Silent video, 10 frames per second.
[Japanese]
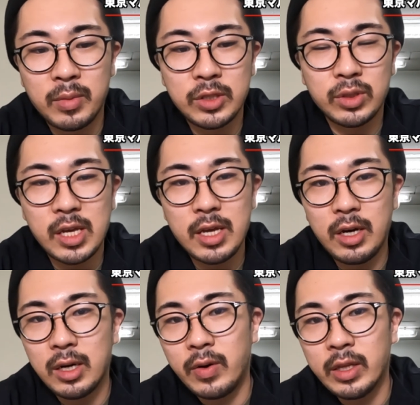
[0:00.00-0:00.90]
ま素材
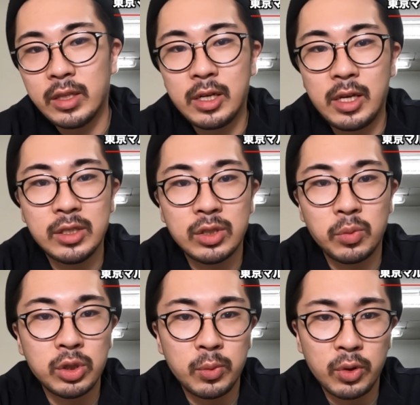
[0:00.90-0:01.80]
が変わったりそ
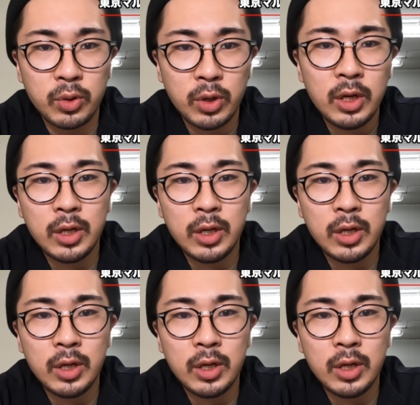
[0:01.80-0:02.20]
もそもの、